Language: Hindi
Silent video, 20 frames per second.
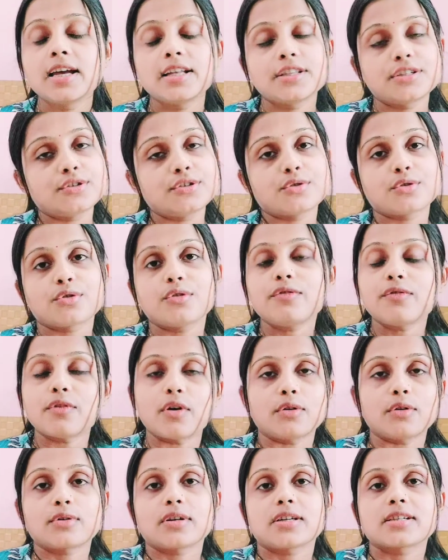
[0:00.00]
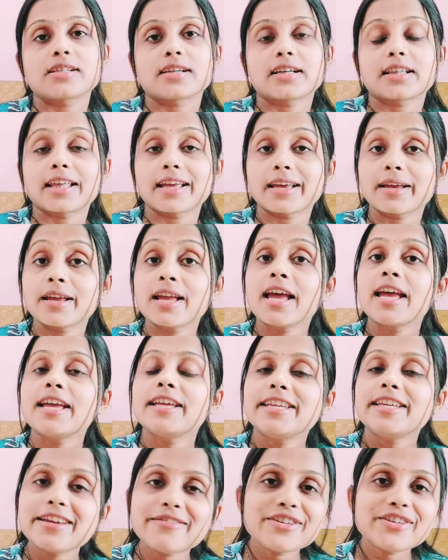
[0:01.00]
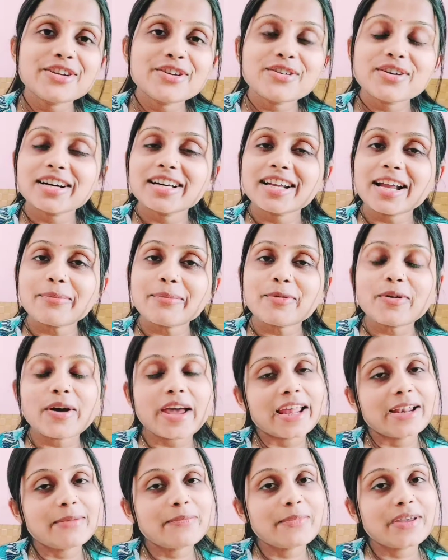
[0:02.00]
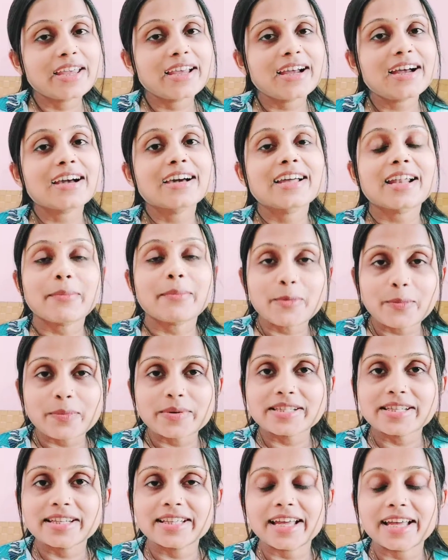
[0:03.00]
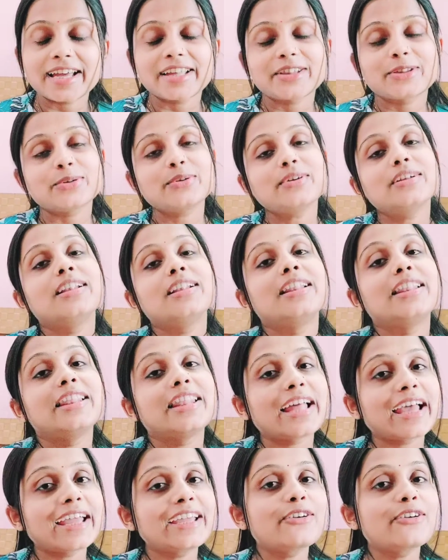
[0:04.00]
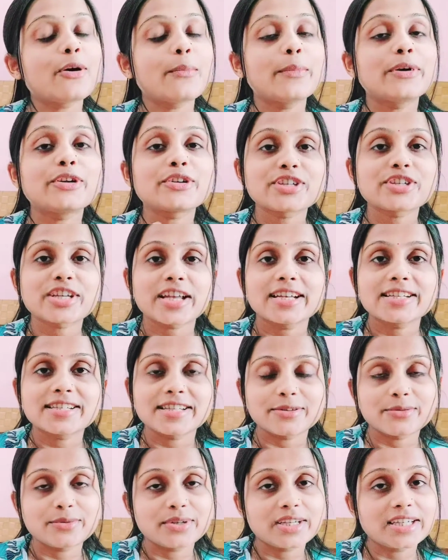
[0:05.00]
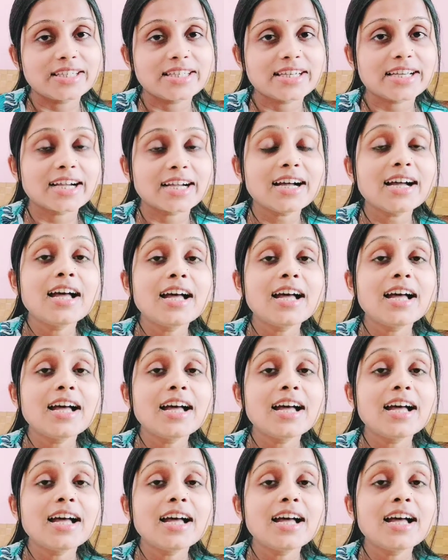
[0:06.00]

चीज़ों को फॉलो कर सकते हैं ये वीडियो अगर आपको हेल्प किया अगर आपको पसंद आया तो लाइक कॉमेंट और शेयर ज़रूर कीजिएगा